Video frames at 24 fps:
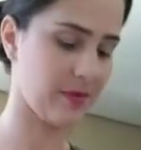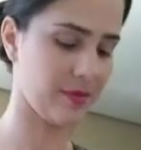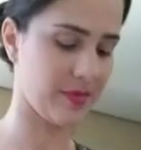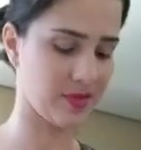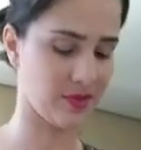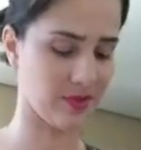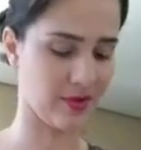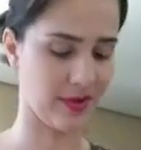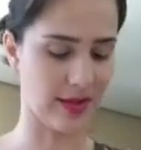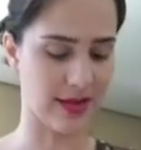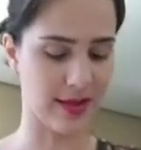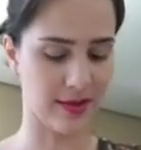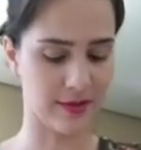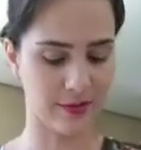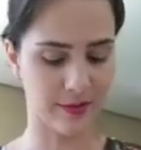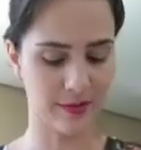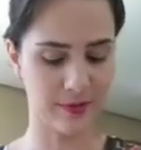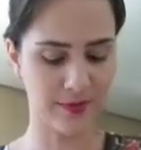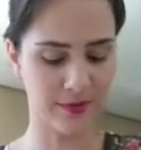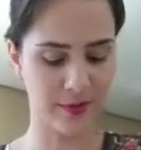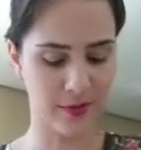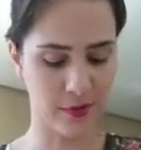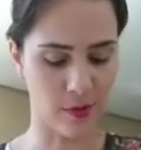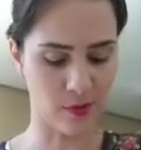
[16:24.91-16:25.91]
Mas eu quero
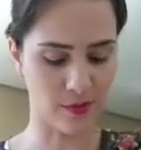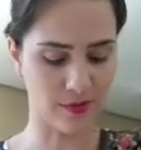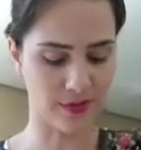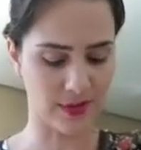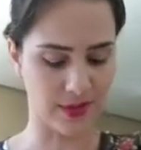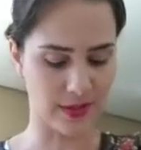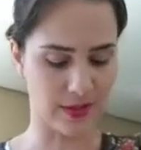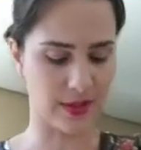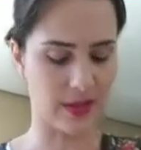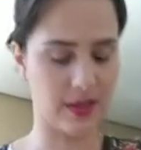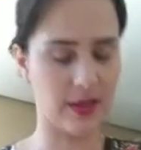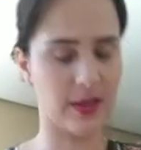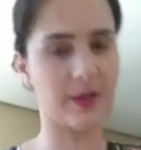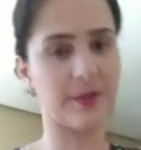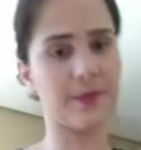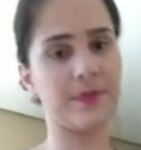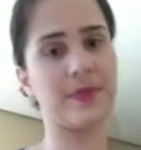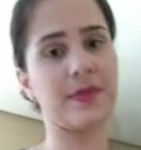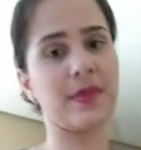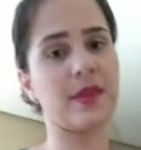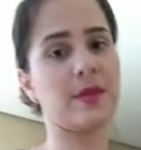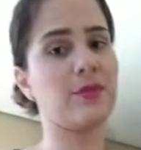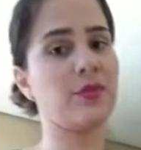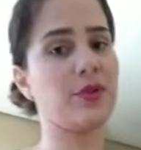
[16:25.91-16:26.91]
conseguir,
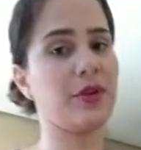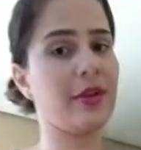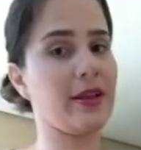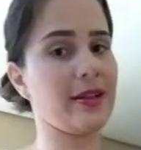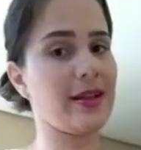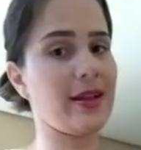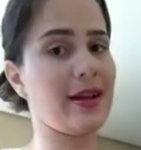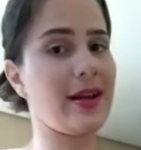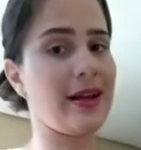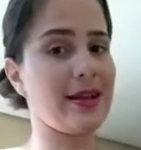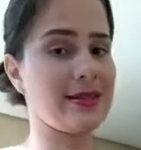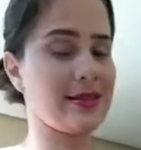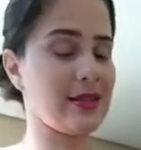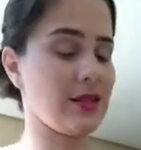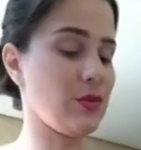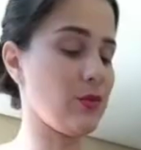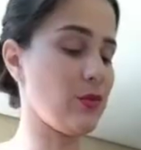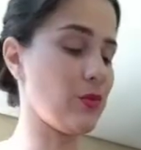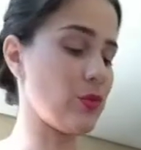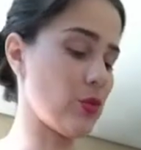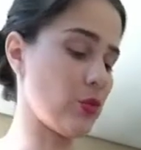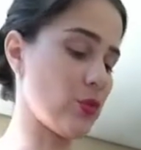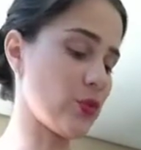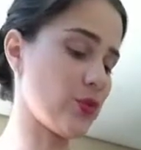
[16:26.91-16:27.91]
porque tá gastando
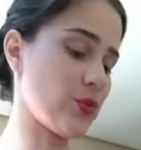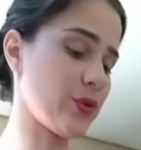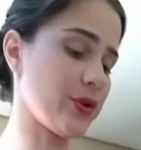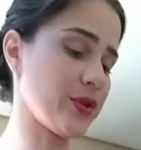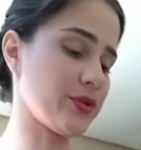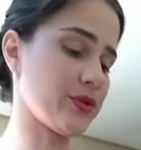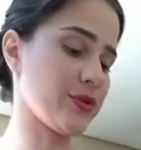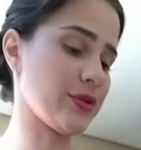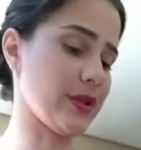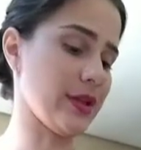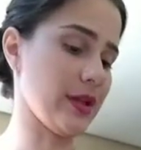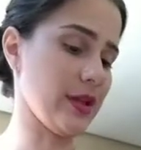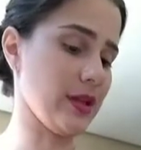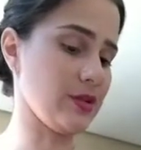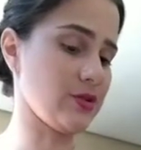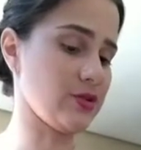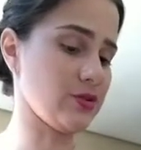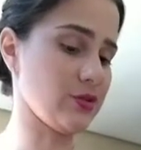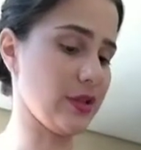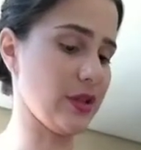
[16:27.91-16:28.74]
muito leite.